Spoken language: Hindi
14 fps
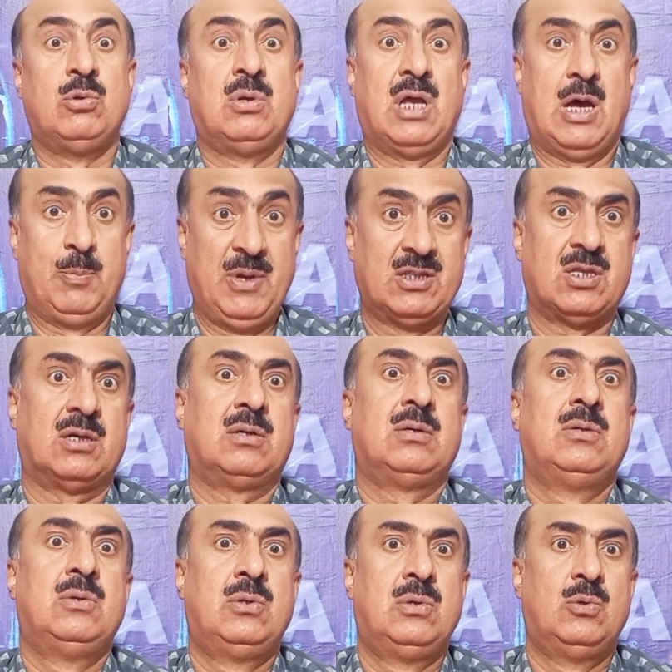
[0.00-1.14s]
अभी तक
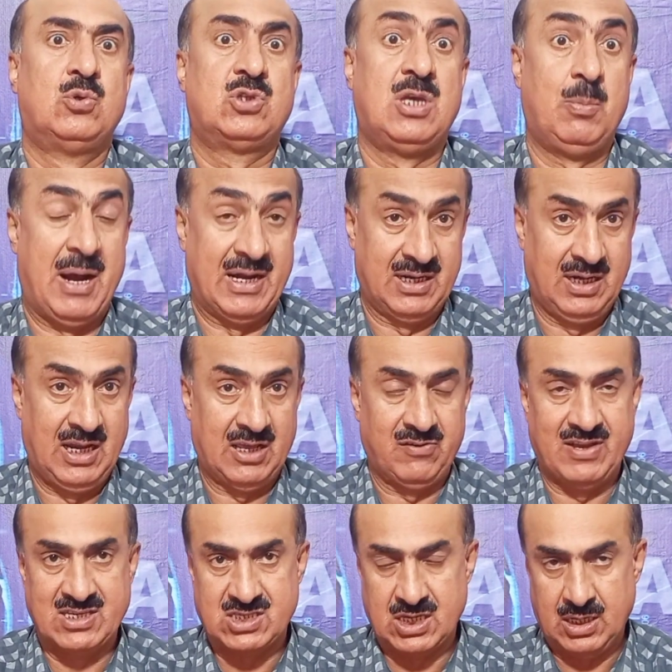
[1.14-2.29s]
उसकी बॉडी
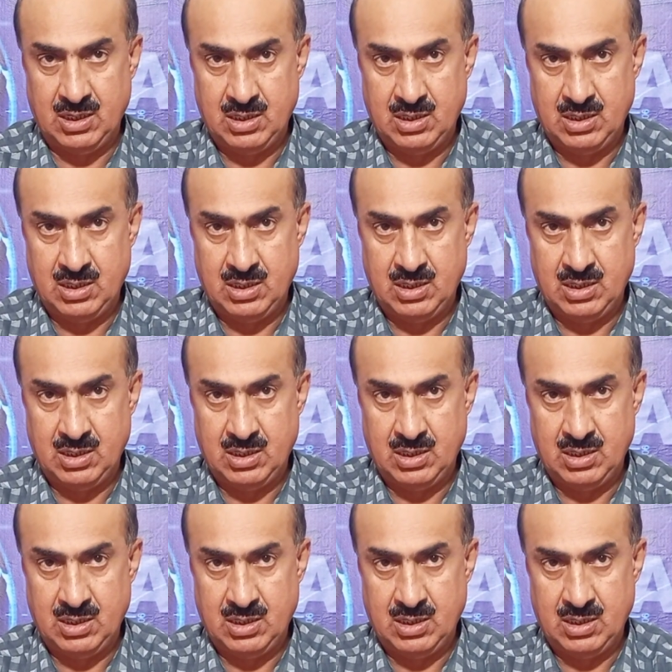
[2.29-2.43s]
लैंग्वेज से